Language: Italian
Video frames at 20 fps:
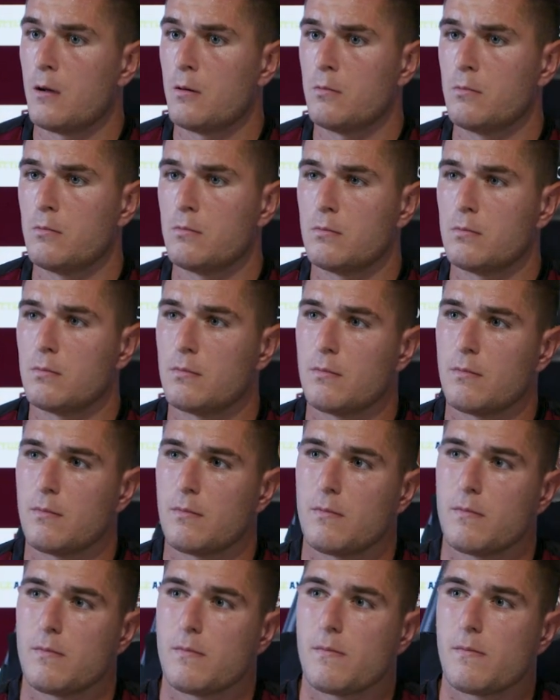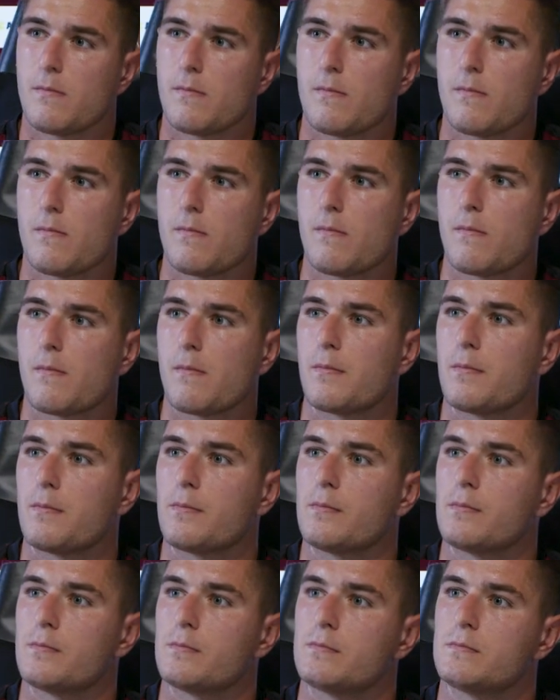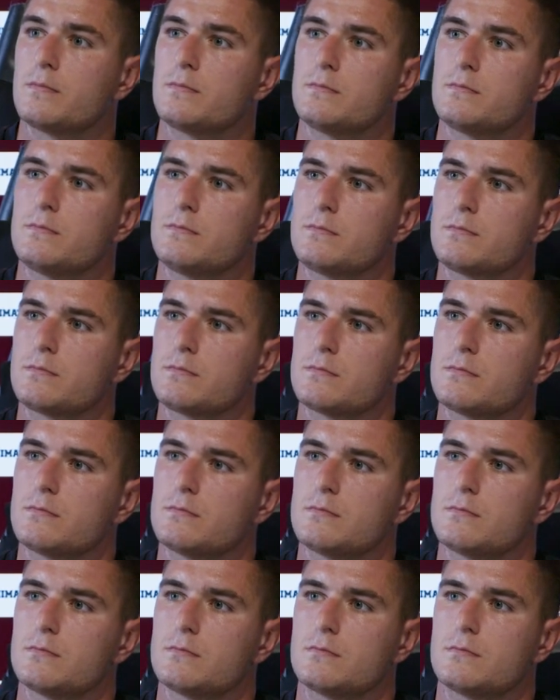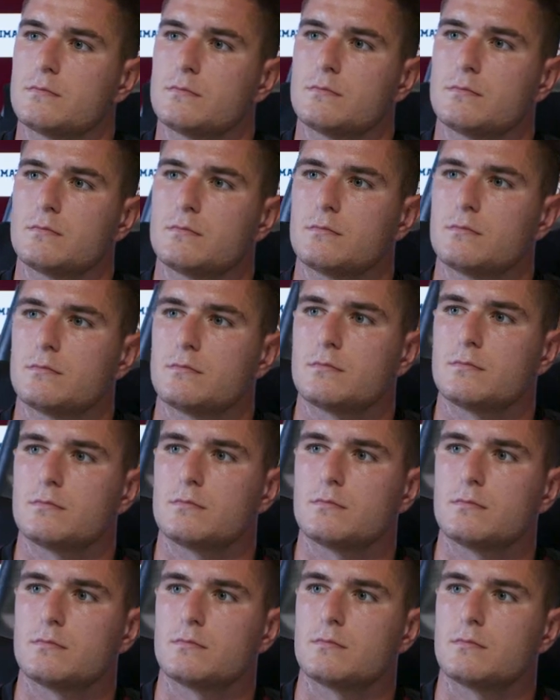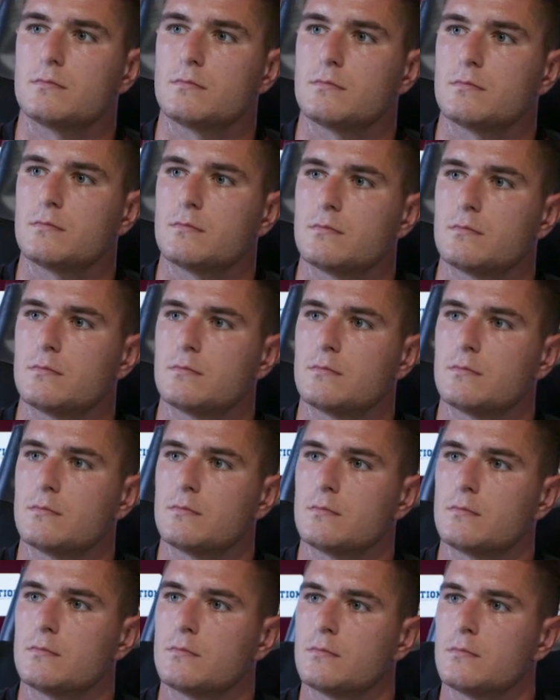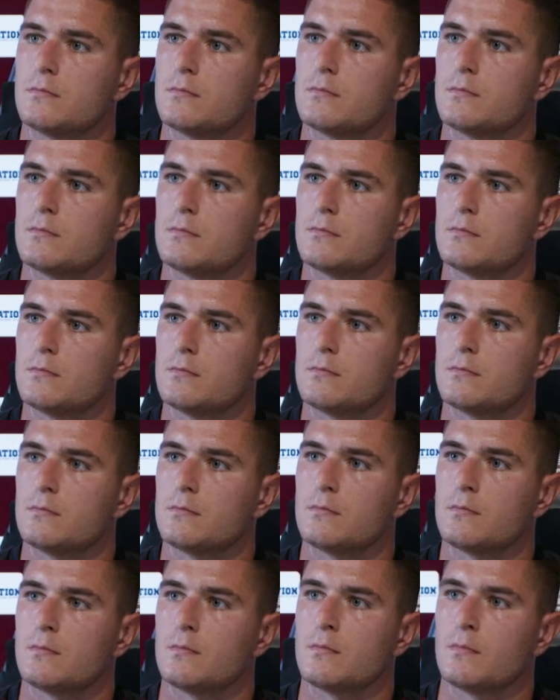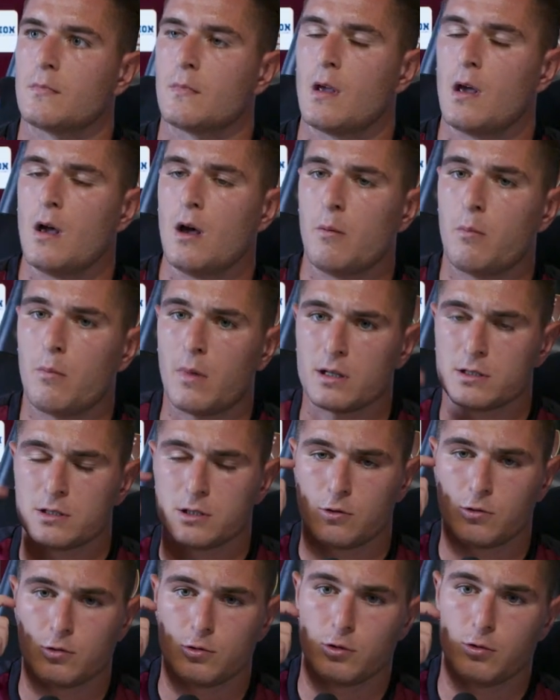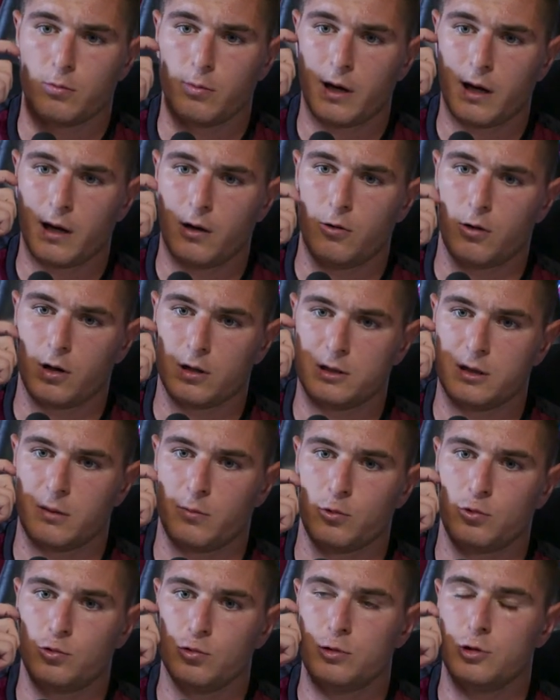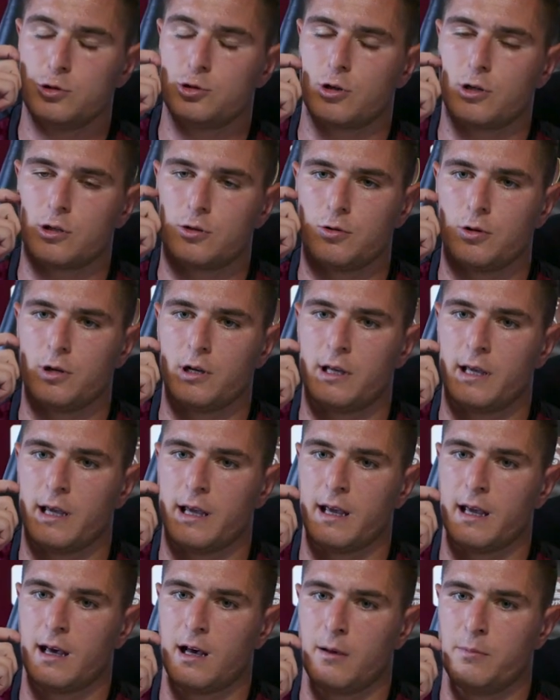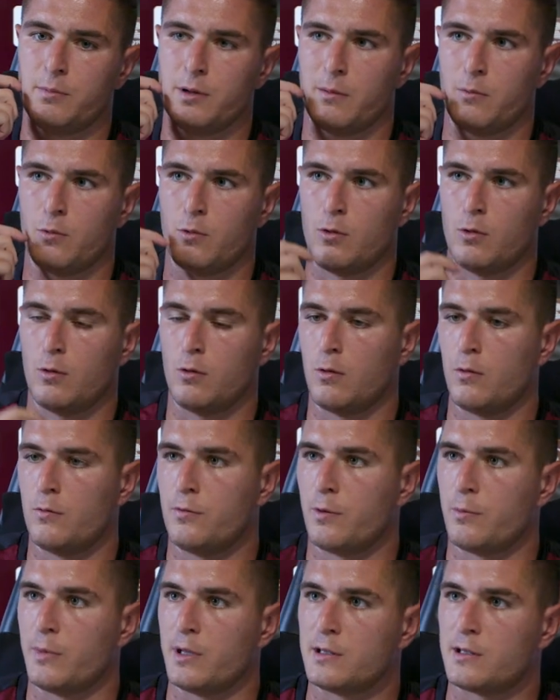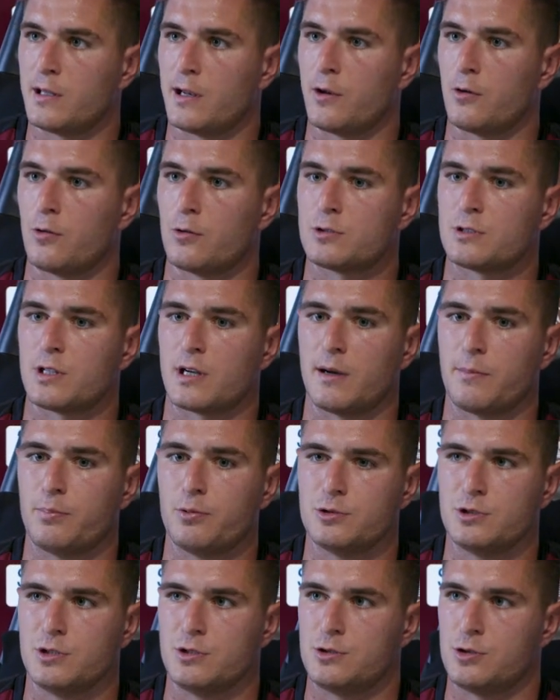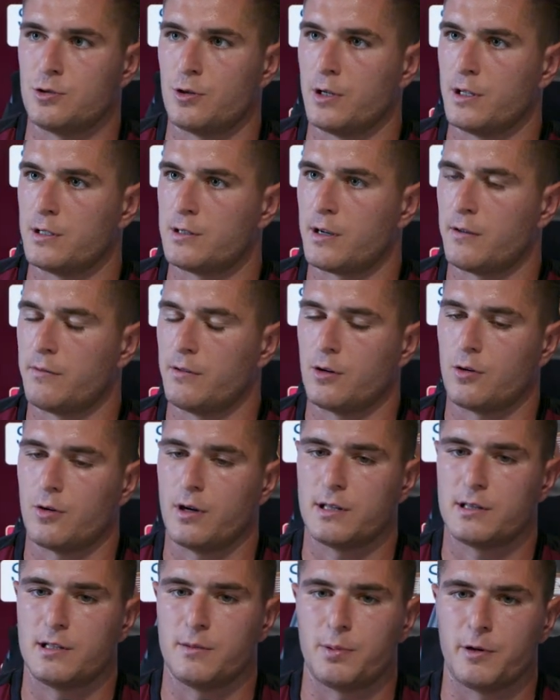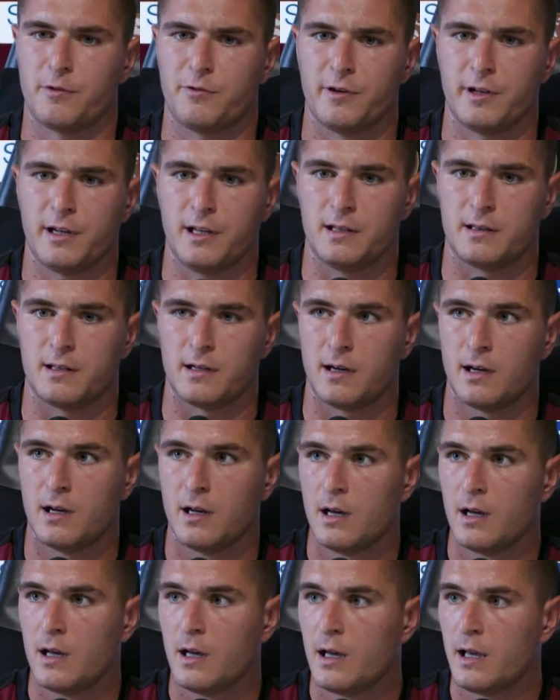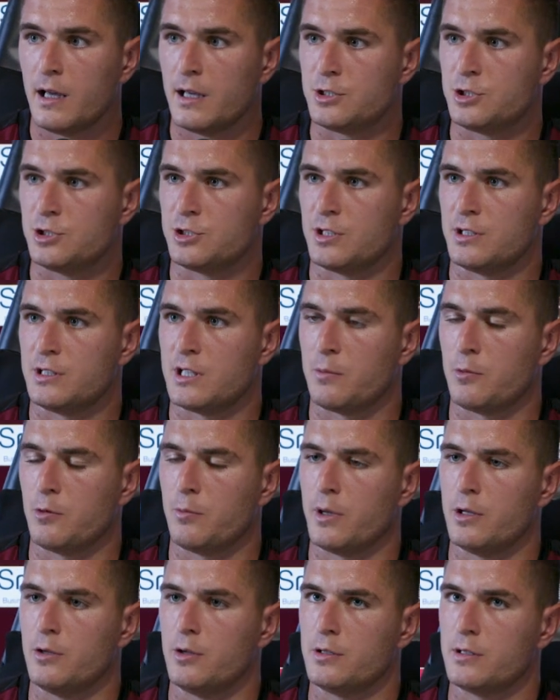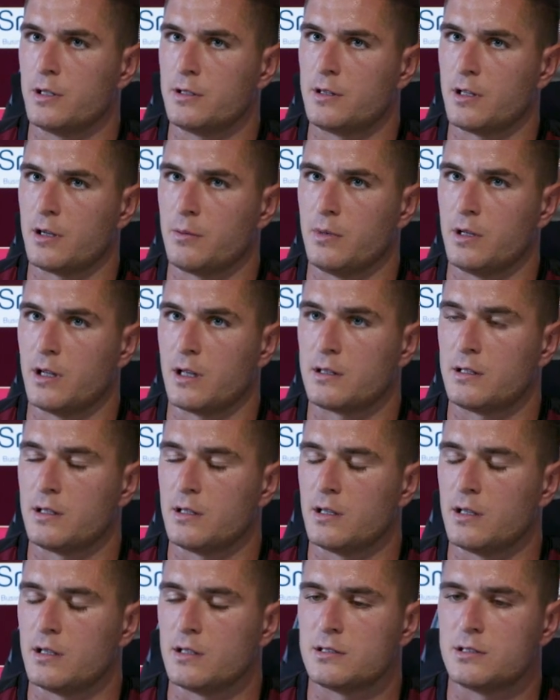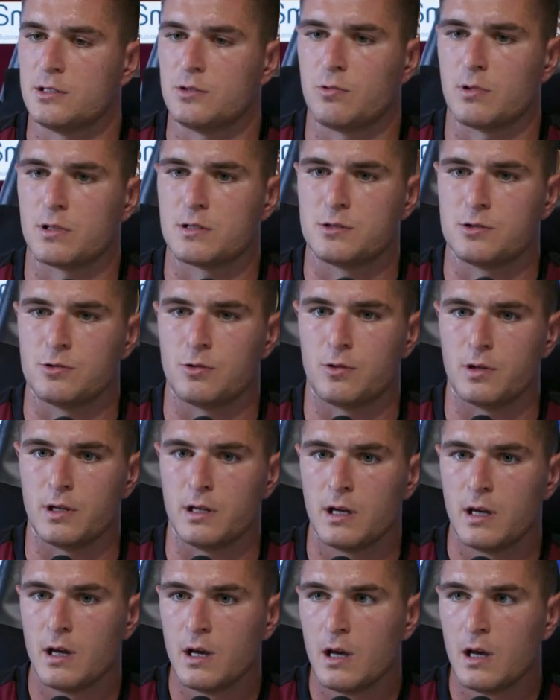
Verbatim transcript: hanno questi giocatori le caratteristiche giuste per giocare con la difesa a 4? Ma secondo me allora siamo tutti giocatori che abbiamo ovviamente la nostra posizione tra virgolette preferita e ci sentiamo meglio in determinate situazioni.